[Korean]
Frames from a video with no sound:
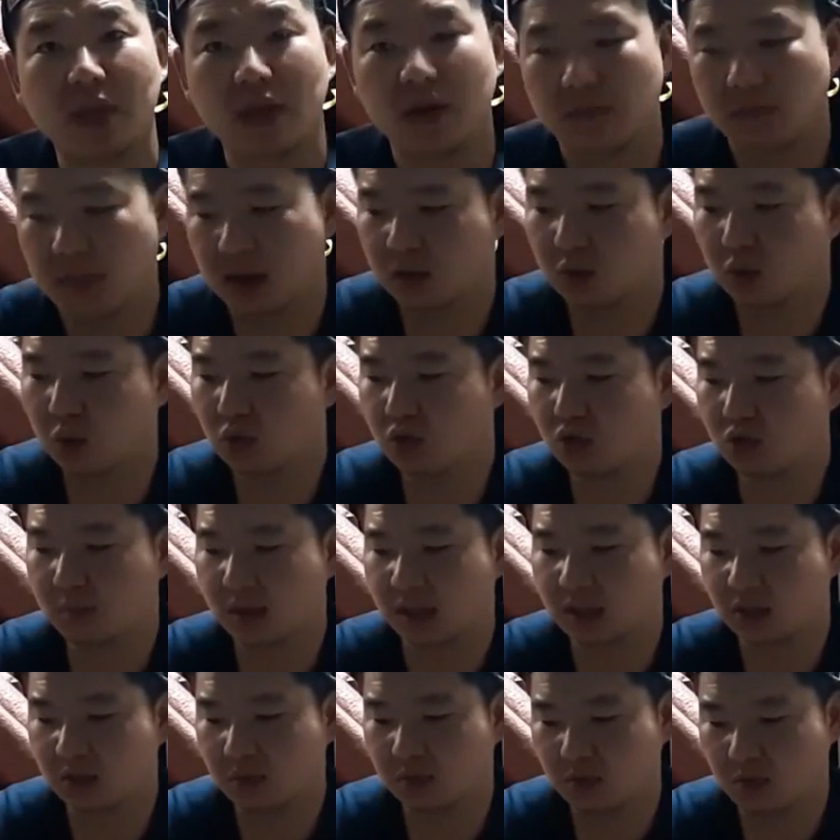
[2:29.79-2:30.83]
막 손으로
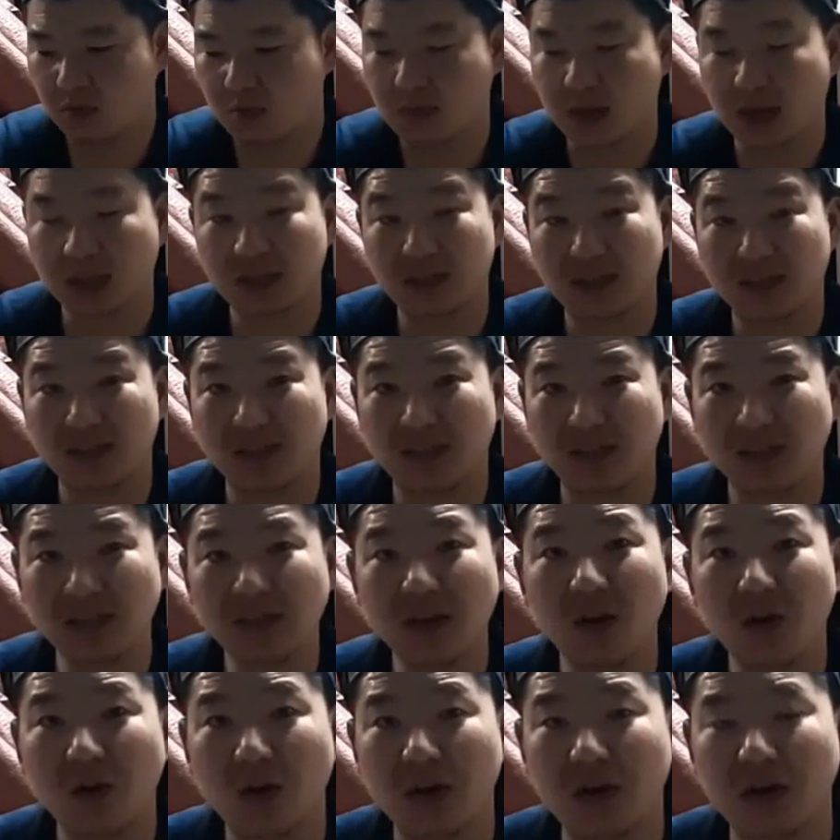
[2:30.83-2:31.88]
만져보면 막
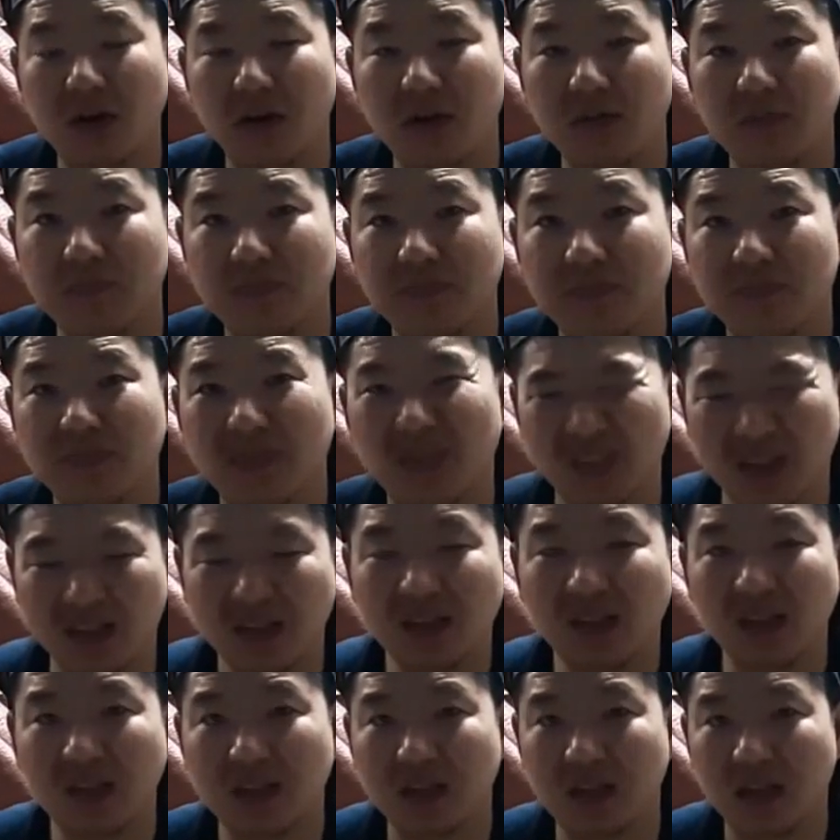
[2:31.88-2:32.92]
뜨거워요.
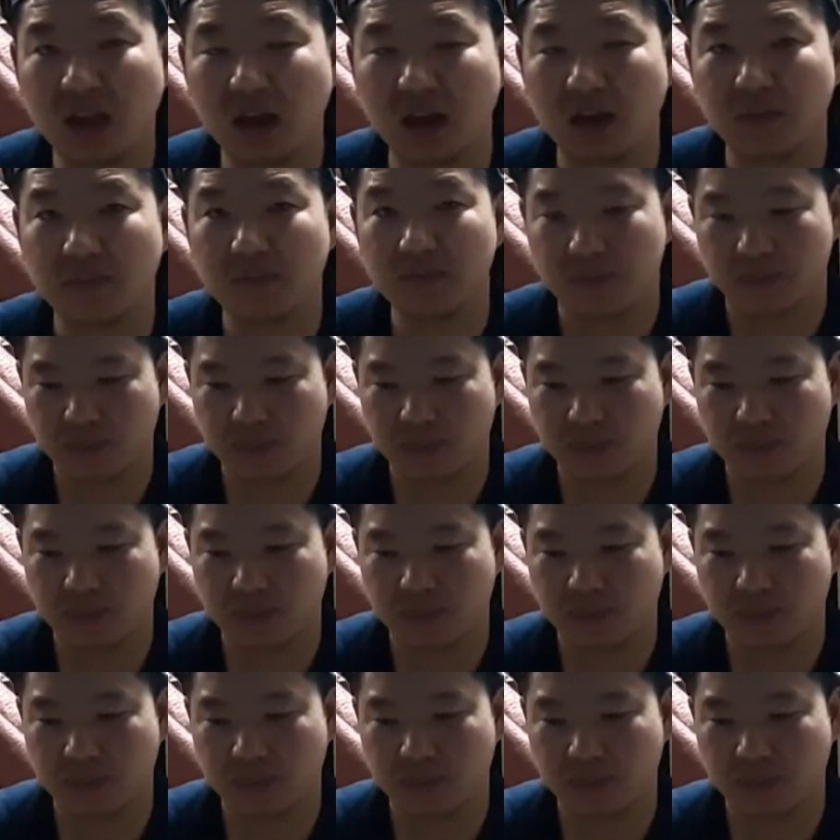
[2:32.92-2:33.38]
뜨끈뜨끈해.